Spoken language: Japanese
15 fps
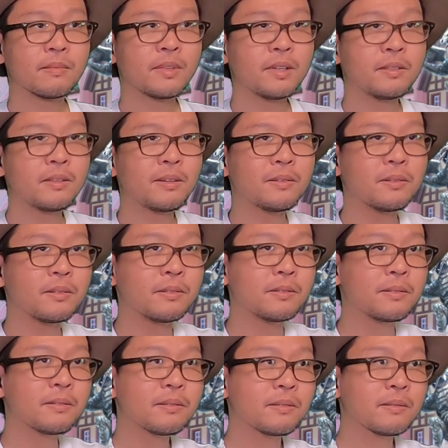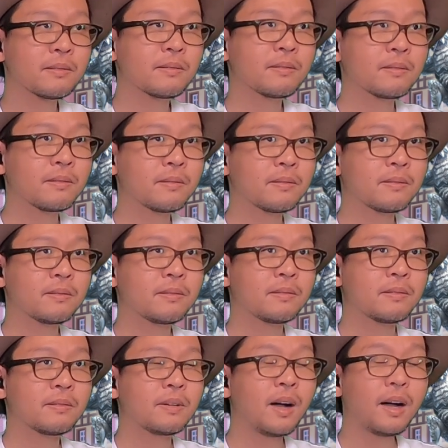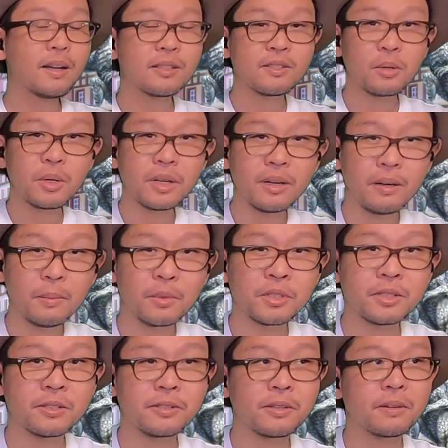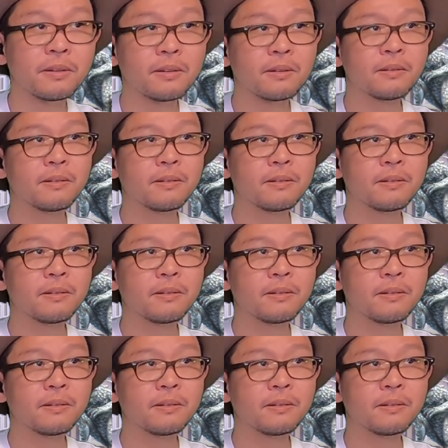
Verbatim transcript: なになになに？あ、それか？もしかして。